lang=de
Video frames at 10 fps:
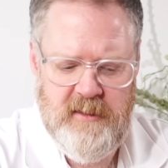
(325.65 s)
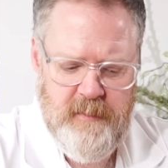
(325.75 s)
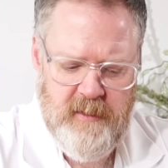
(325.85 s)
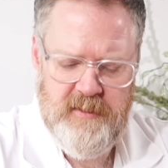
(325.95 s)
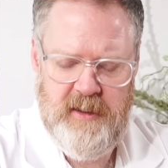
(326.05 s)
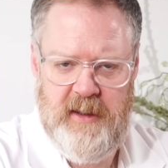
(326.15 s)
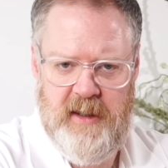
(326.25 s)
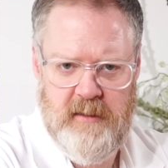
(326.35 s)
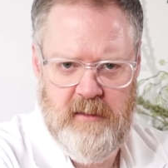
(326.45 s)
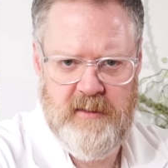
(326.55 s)
dass man also die
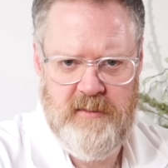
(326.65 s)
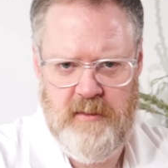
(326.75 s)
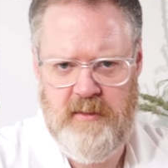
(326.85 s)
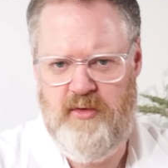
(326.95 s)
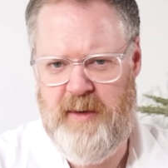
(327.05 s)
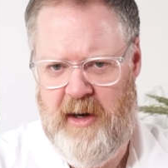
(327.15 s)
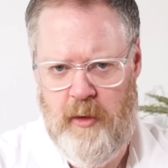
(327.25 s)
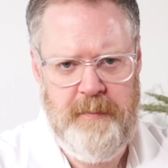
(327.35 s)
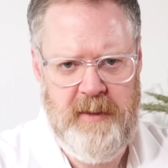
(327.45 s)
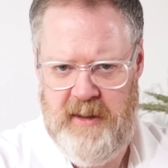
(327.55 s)
Ejakulation
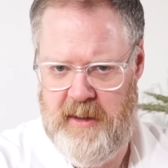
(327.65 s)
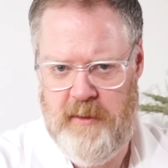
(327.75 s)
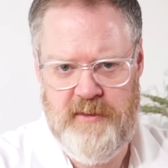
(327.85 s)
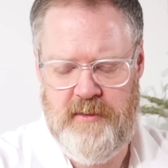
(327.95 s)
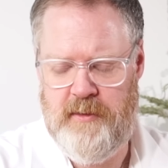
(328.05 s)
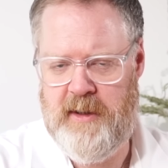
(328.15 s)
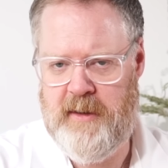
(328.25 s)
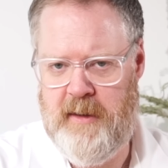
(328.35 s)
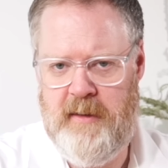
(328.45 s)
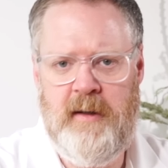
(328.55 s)
überhaupt nicht
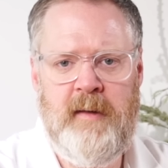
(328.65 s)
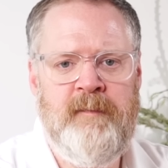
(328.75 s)
hinauszögern kann.